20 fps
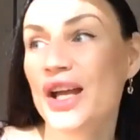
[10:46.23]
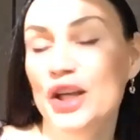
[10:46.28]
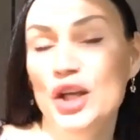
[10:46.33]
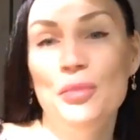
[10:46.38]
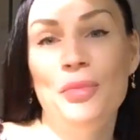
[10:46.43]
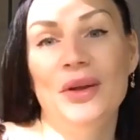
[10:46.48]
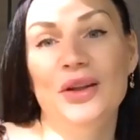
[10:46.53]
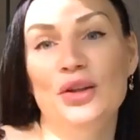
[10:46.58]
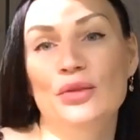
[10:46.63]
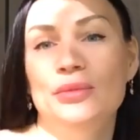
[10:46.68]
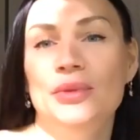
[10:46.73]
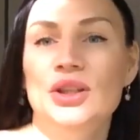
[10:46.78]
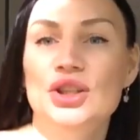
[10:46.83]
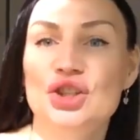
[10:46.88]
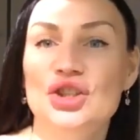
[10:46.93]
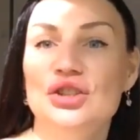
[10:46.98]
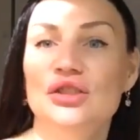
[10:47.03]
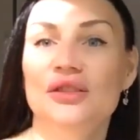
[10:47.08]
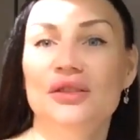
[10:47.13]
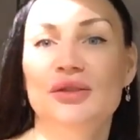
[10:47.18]
И потом я
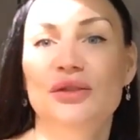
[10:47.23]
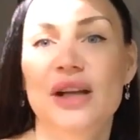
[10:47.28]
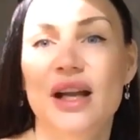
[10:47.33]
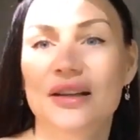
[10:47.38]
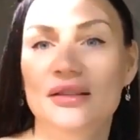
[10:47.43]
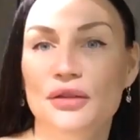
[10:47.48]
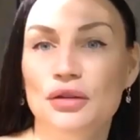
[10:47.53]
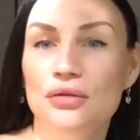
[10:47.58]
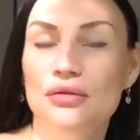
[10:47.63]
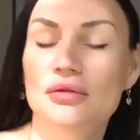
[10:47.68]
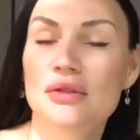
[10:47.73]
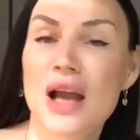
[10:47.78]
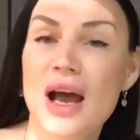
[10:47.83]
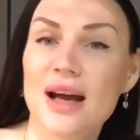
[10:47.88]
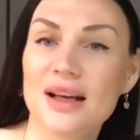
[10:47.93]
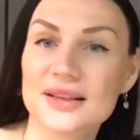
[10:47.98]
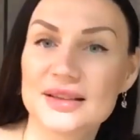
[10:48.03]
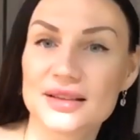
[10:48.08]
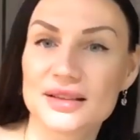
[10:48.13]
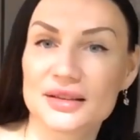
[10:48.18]
решила гулять-то
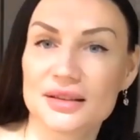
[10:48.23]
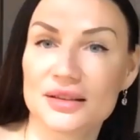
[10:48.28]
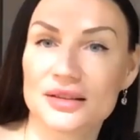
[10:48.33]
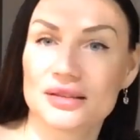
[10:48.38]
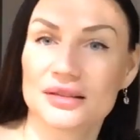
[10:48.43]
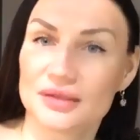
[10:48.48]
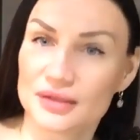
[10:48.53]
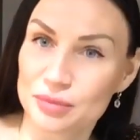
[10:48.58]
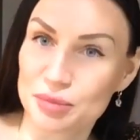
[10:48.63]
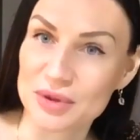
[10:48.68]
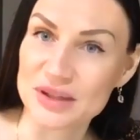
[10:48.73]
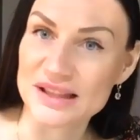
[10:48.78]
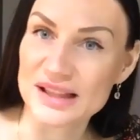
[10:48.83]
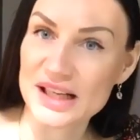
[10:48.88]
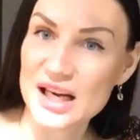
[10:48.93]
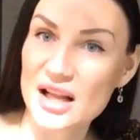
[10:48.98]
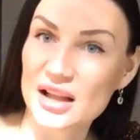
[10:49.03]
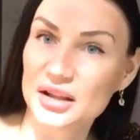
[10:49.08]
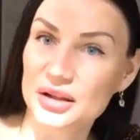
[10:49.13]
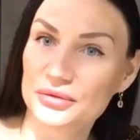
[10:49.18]
гулять, э,
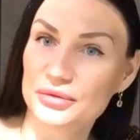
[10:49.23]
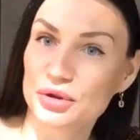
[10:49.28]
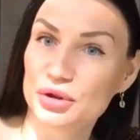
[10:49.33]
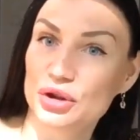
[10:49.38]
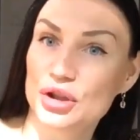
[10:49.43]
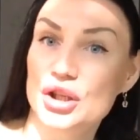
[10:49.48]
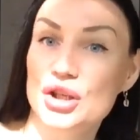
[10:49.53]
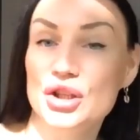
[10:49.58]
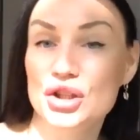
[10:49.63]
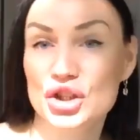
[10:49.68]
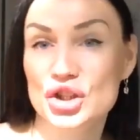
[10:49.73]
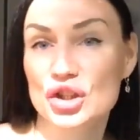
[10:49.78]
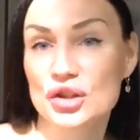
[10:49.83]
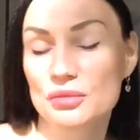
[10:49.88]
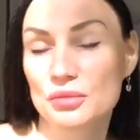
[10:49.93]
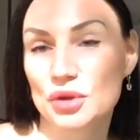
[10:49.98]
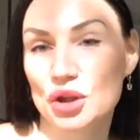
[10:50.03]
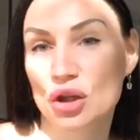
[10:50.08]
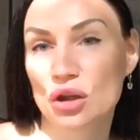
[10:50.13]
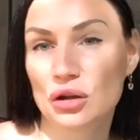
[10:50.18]
постирала его на
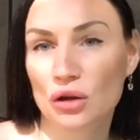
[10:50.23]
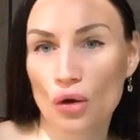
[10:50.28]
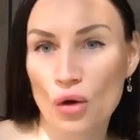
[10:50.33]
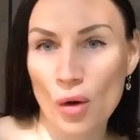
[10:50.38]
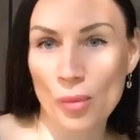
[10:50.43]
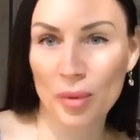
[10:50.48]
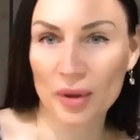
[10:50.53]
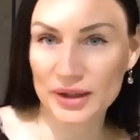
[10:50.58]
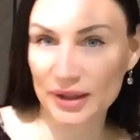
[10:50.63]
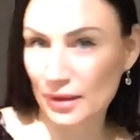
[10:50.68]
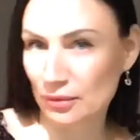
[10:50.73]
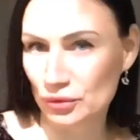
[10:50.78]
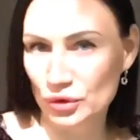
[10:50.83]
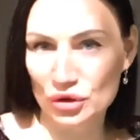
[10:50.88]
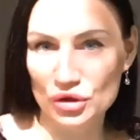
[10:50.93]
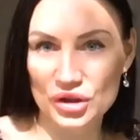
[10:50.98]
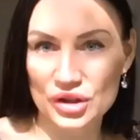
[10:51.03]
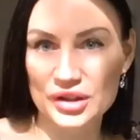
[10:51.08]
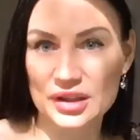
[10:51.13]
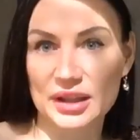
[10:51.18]
режиме хлопок, там
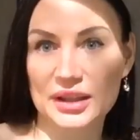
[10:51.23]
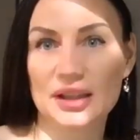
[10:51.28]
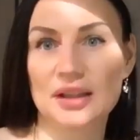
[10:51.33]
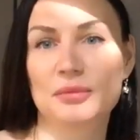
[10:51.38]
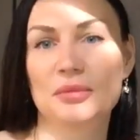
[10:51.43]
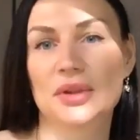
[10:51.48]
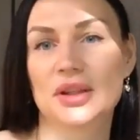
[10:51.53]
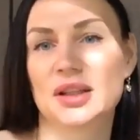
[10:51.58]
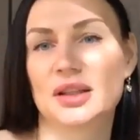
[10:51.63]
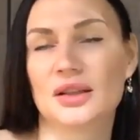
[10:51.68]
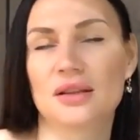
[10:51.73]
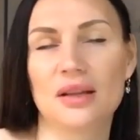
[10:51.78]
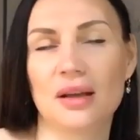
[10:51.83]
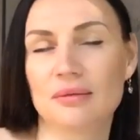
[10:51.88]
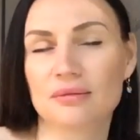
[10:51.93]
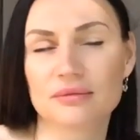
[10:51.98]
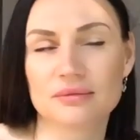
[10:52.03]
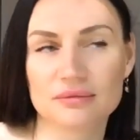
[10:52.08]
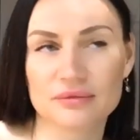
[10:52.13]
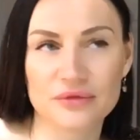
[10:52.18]
тоже с какими-то
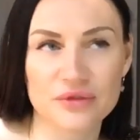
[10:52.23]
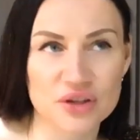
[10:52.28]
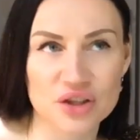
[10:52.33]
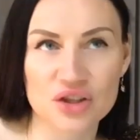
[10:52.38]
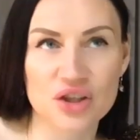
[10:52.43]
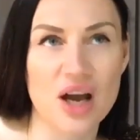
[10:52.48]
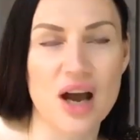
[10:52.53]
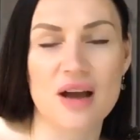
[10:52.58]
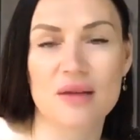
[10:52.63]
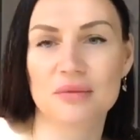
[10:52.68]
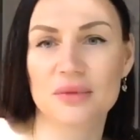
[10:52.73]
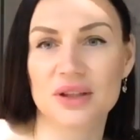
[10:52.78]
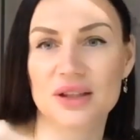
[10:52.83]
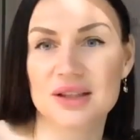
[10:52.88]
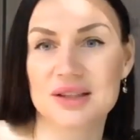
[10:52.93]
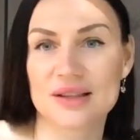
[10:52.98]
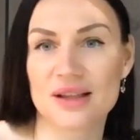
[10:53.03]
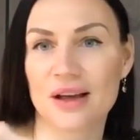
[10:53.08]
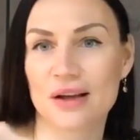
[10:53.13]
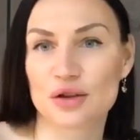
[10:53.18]
там вещами,
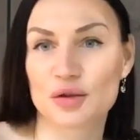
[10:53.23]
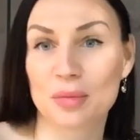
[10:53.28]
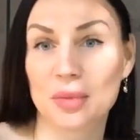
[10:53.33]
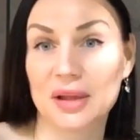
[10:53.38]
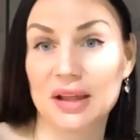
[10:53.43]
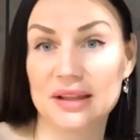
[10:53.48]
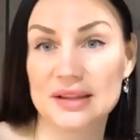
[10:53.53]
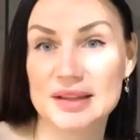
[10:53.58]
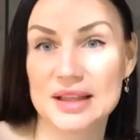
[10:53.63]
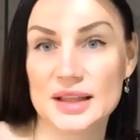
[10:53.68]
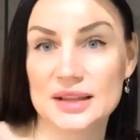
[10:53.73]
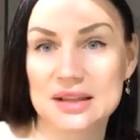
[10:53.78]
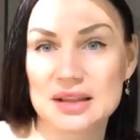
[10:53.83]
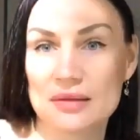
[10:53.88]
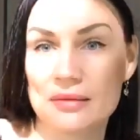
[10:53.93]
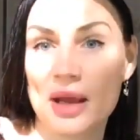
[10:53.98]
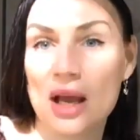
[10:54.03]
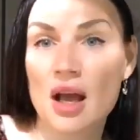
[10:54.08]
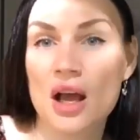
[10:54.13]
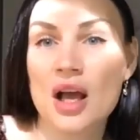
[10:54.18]
не знаю, с
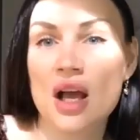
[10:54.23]
полотенцами.